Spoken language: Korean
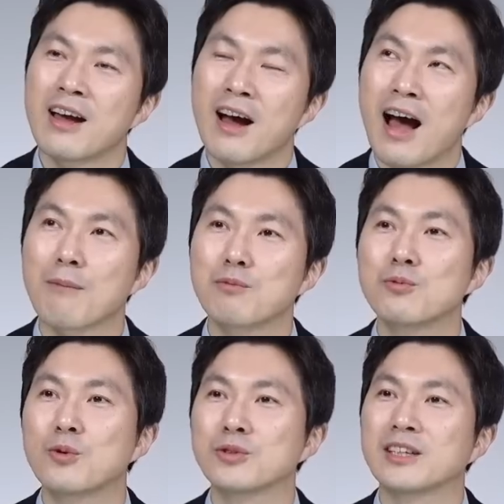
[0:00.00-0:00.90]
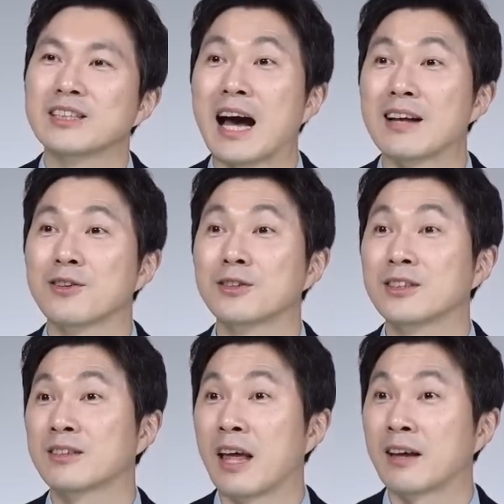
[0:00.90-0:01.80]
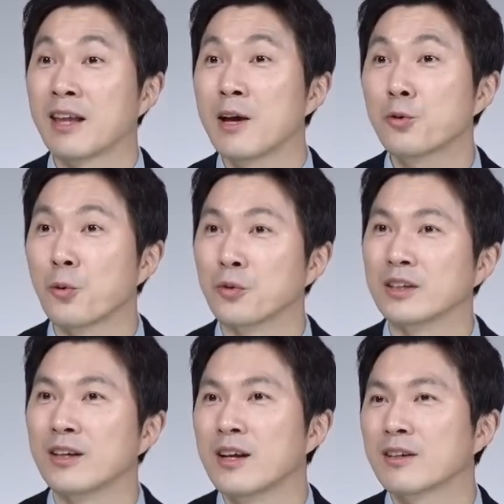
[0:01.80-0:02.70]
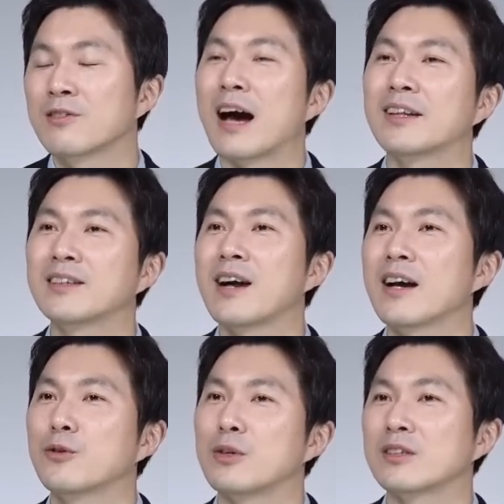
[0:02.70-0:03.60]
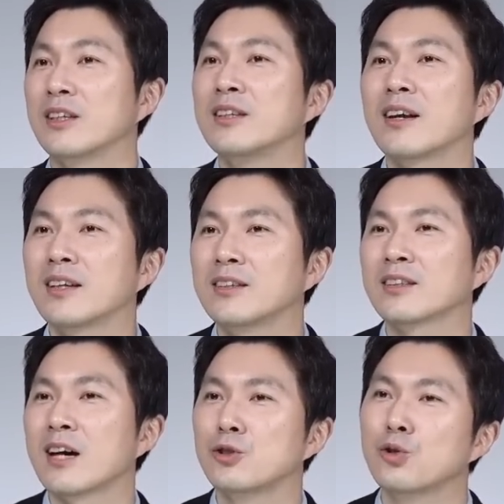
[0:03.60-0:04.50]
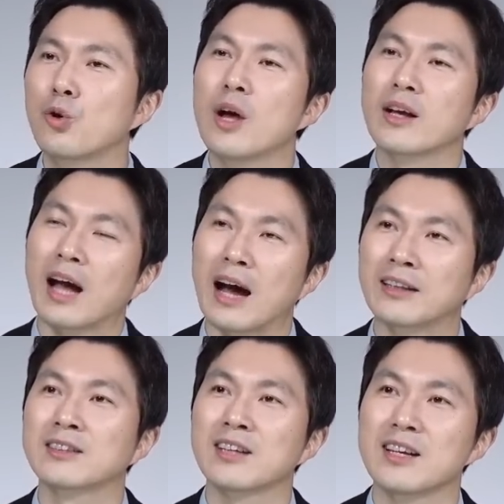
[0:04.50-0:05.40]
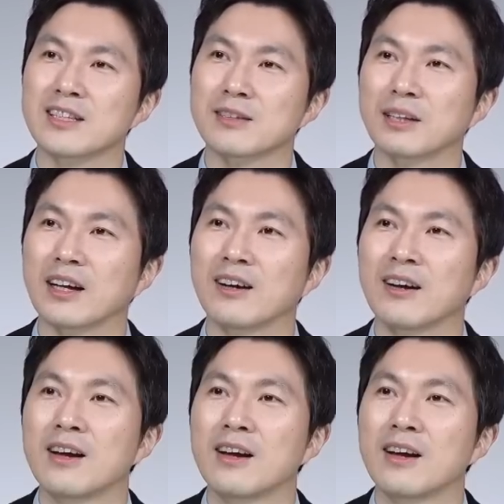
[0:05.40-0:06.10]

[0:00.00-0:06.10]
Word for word: 학부모들이 자녀를 태, 태우러 오는 라이딩을 하기 위해서 기다리는 차들로 가득 차 있습니다.